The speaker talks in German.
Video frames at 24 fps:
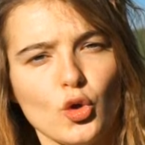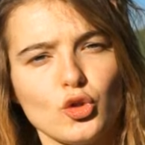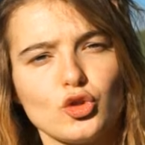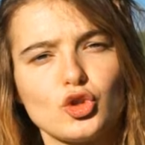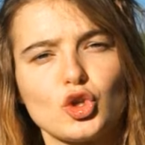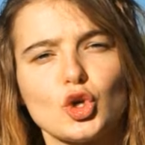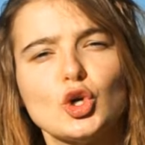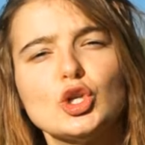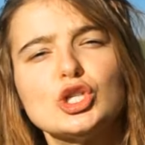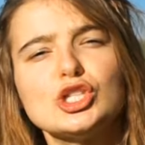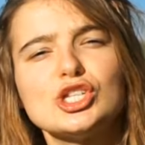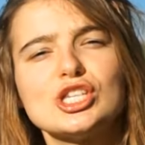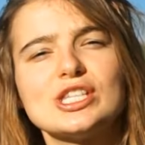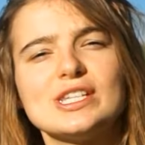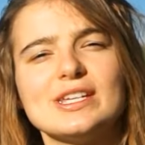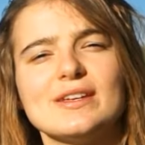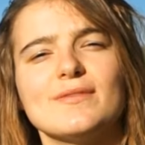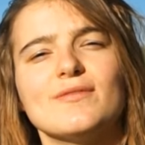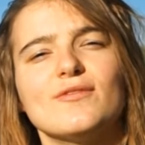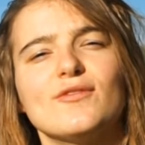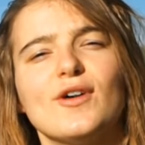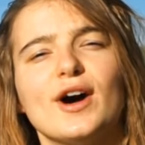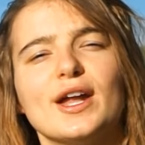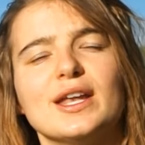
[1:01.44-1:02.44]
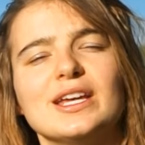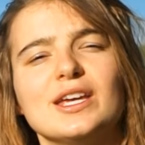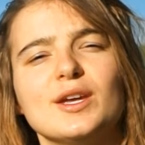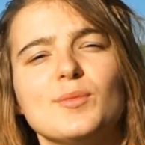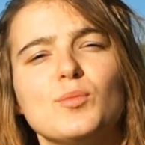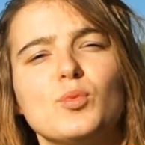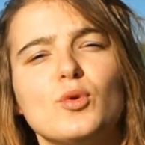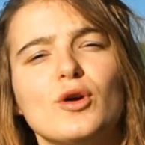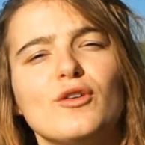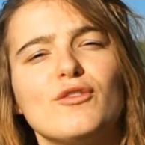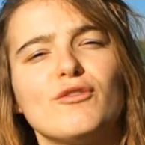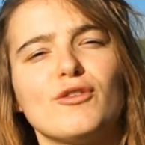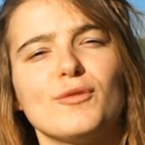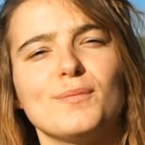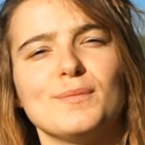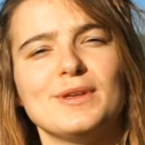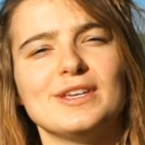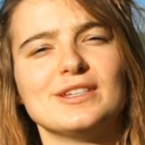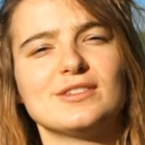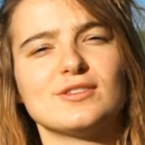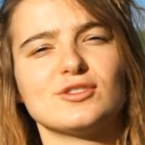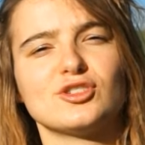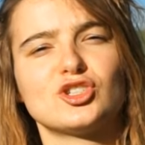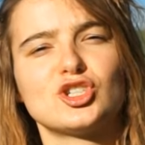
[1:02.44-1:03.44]
Und trotzdem war die Geburt von
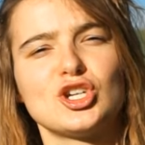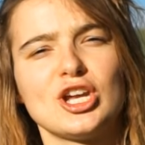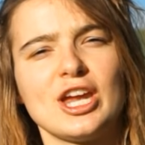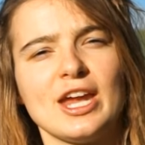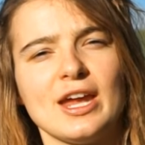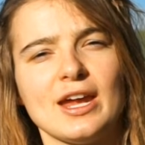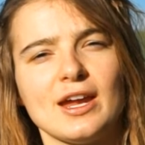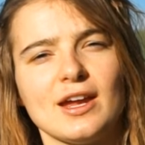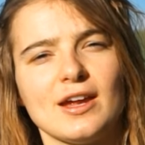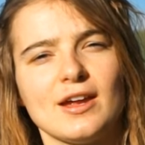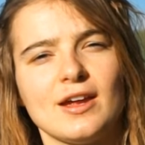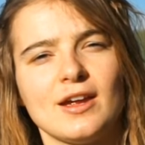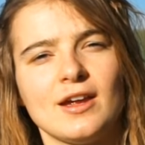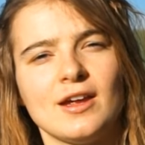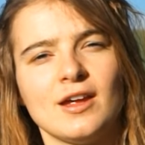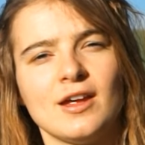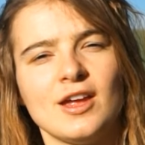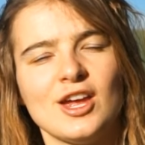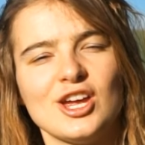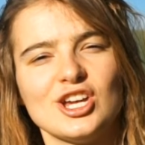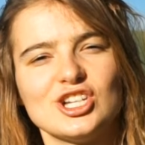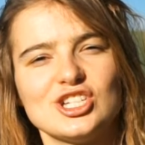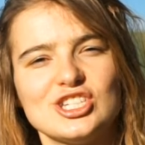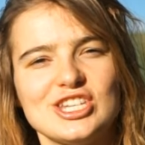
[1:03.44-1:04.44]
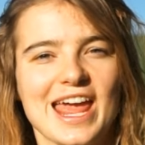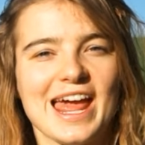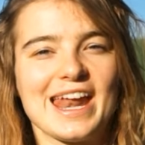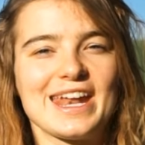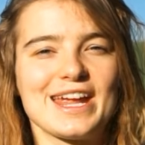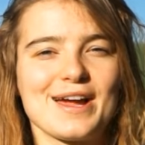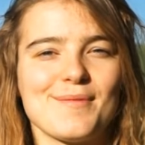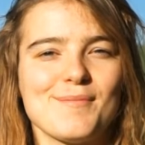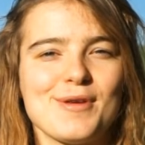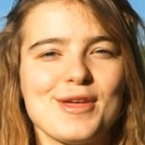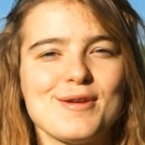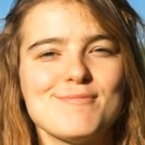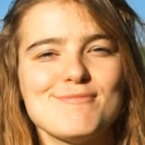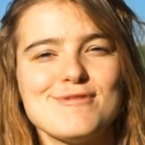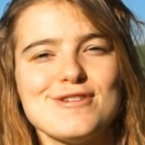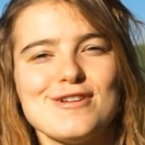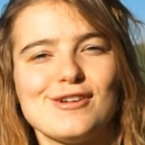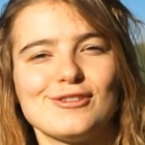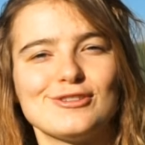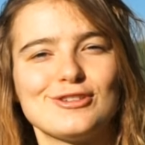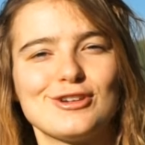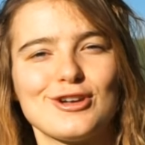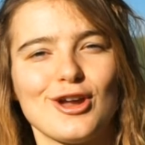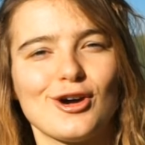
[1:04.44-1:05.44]
Jesus schön. Sterne am Himmel
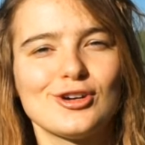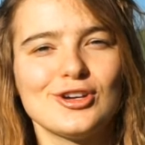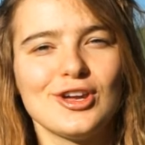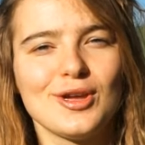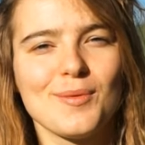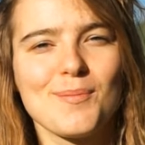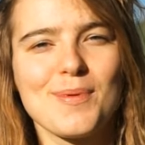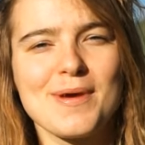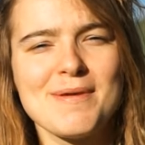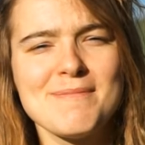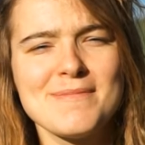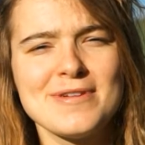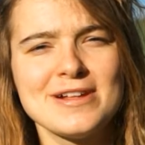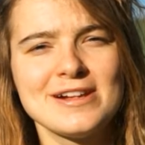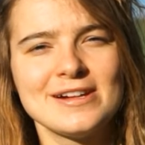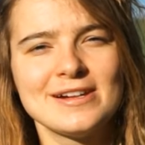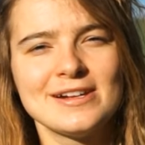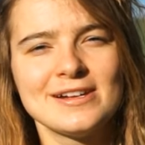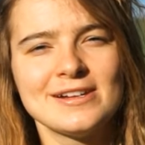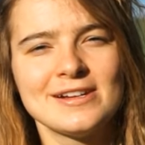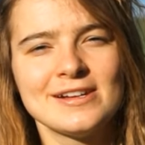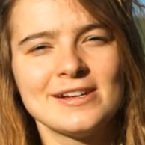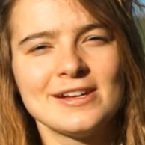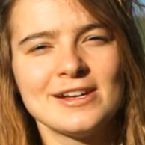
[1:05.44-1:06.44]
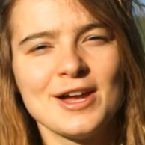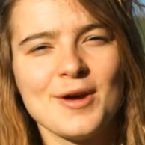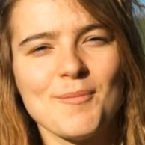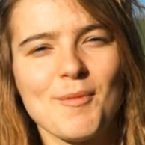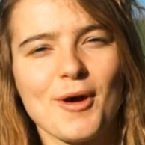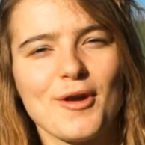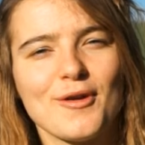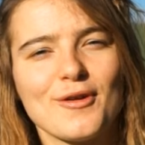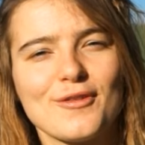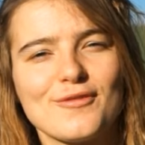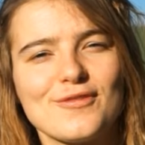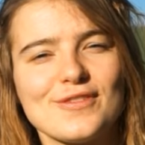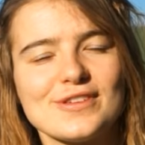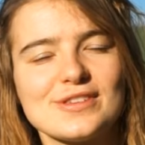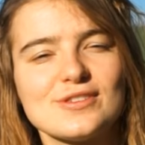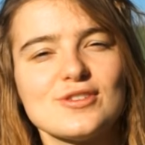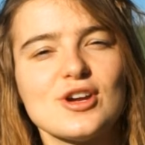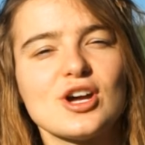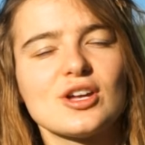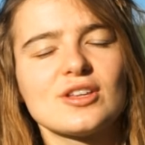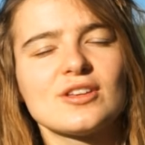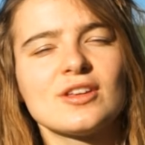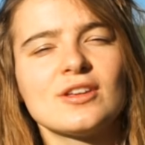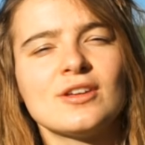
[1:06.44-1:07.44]
und Glockengebimmel. Man hat
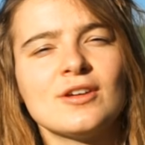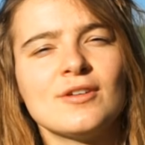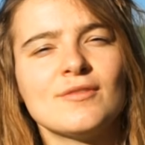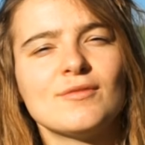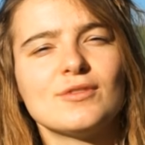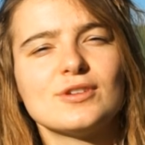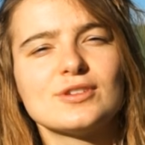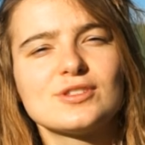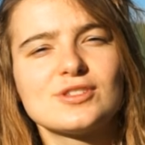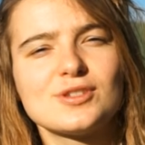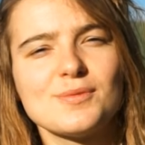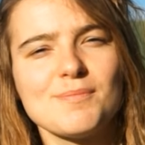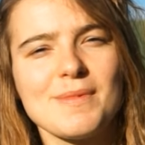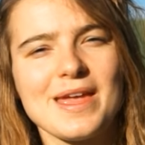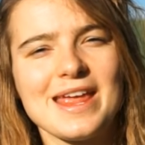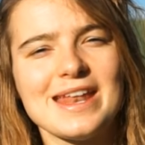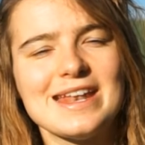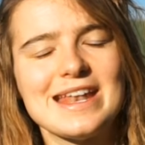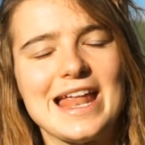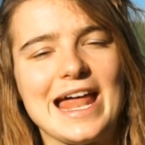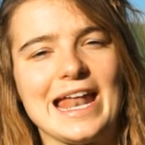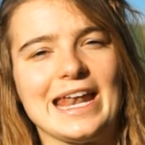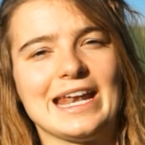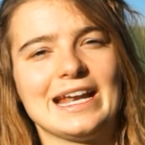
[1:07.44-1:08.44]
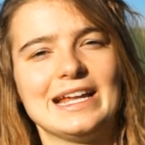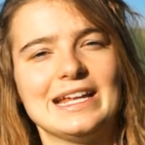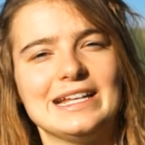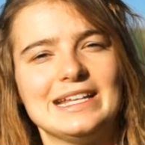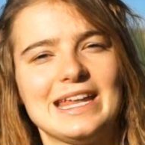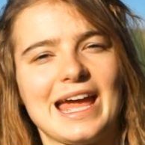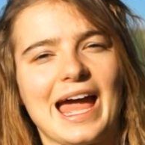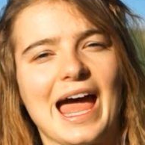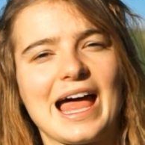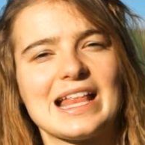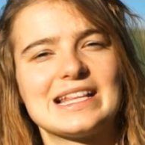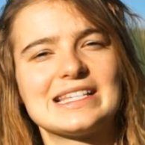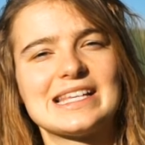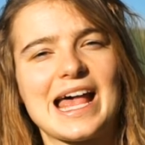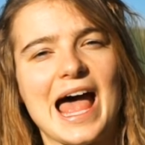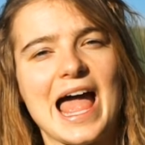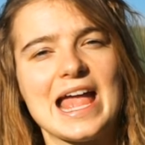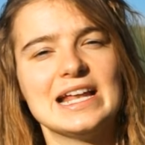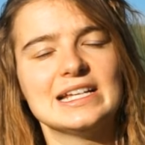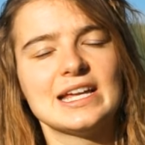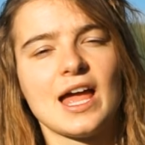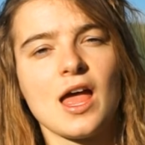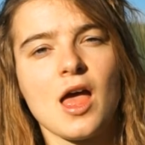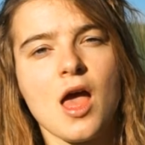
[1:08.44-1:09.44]
versucht, was zum ändern in der
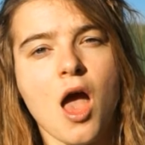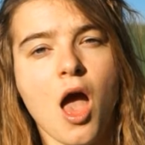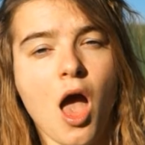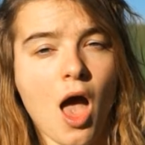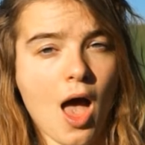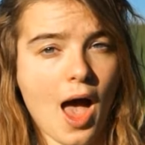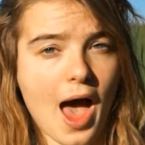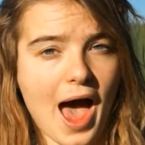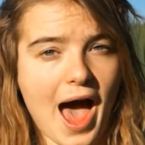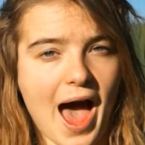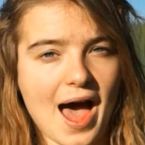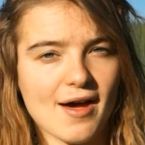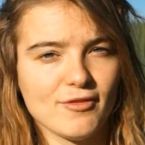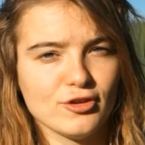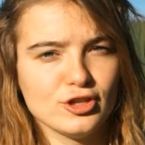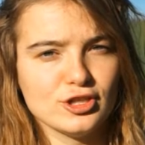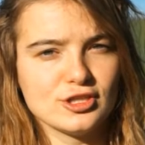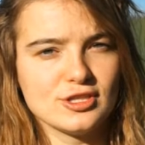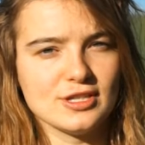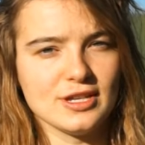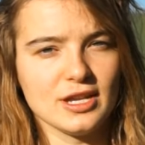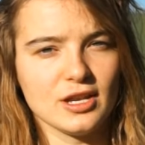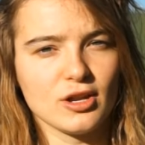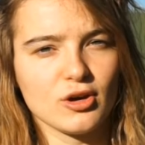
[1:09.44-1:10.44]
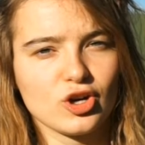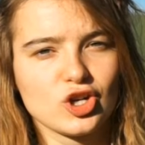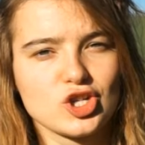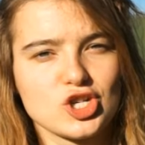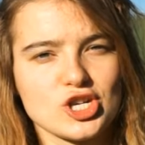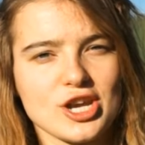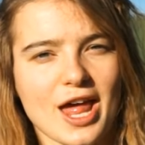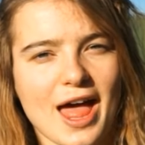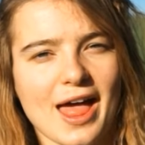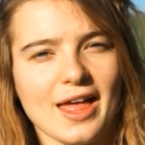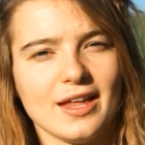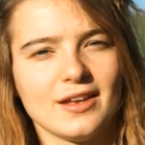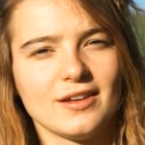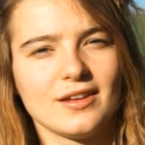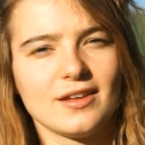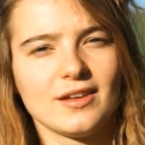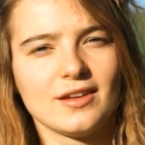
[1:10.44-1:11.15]
Zeit, auch wenn es nicht hat geschneit.